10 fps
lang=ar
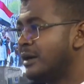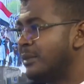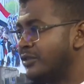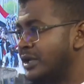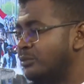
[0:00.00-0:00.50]

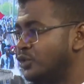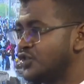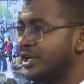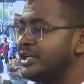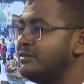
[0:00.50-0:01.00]
بعض
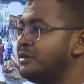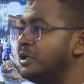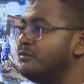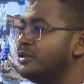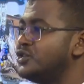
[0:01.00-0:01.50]
المتظاهرين
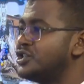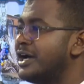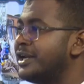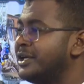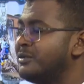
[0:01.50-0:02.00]
في في
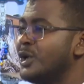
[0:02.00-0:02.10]
الشارع